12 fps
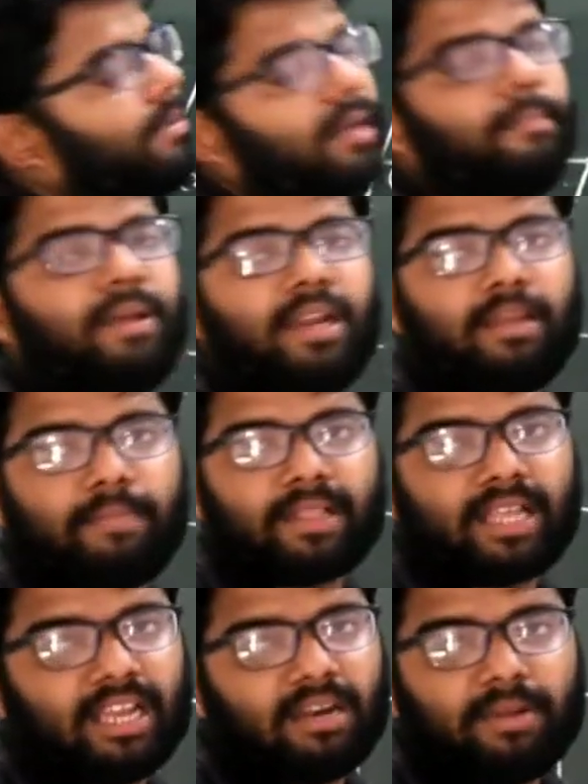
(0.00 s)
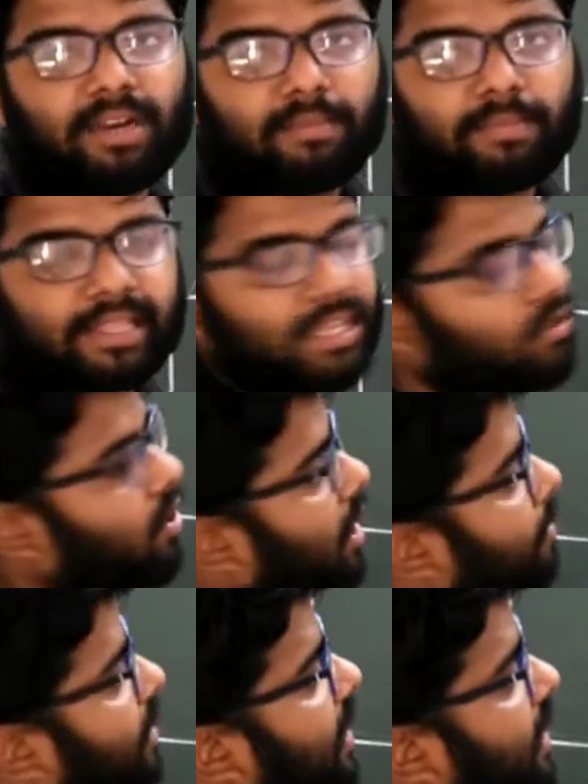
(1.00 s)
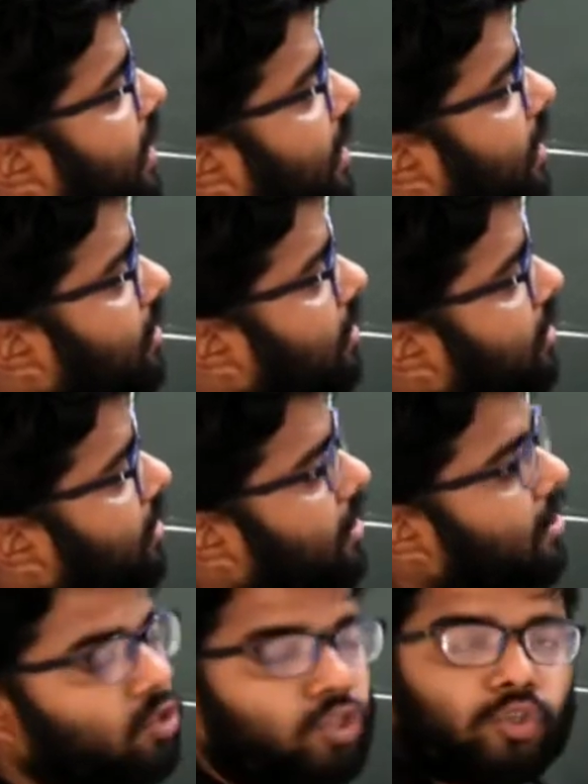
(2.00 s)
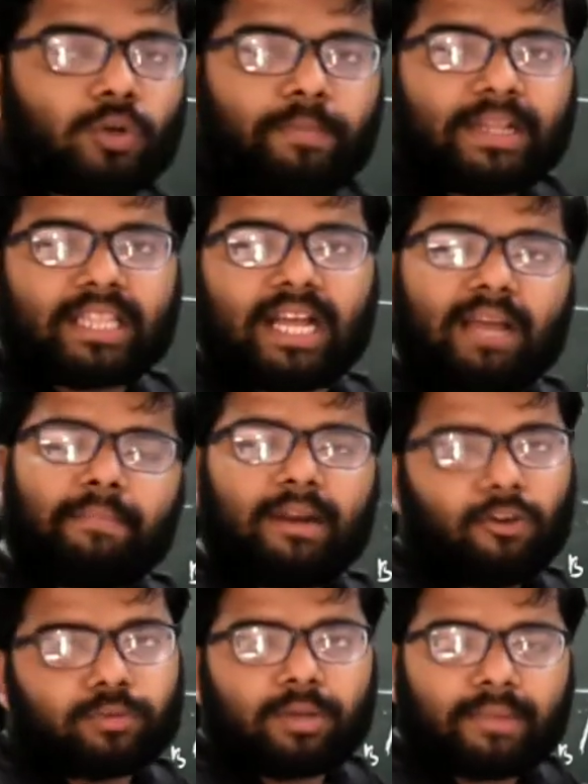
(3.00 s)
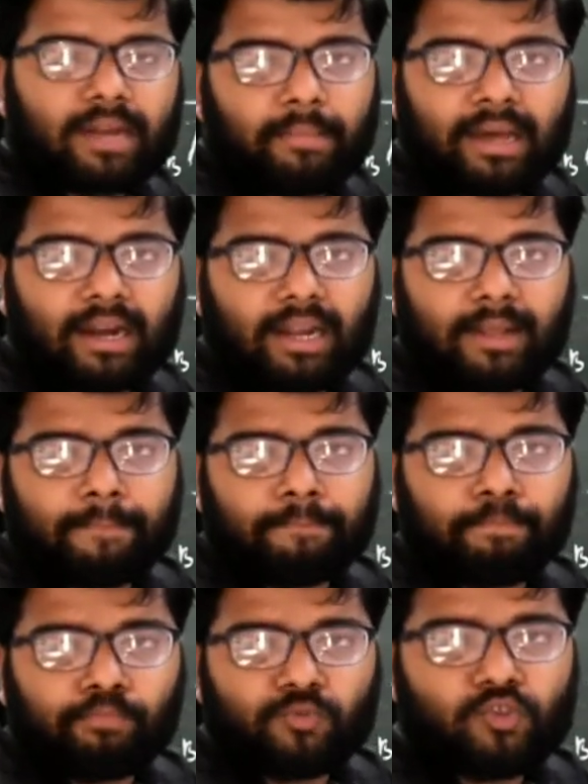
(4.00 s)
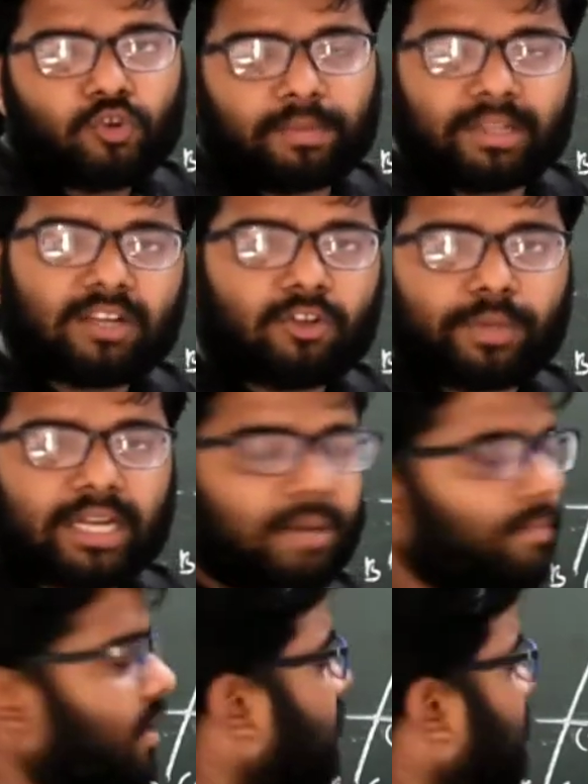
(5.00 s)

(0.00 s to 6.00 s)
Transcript: हमें m भी नहीं पता n भी नहीं पता तो हम क्या करेंगे जो पता है पहले उस पर हम काम कर लें जो पता है उस पर काम कर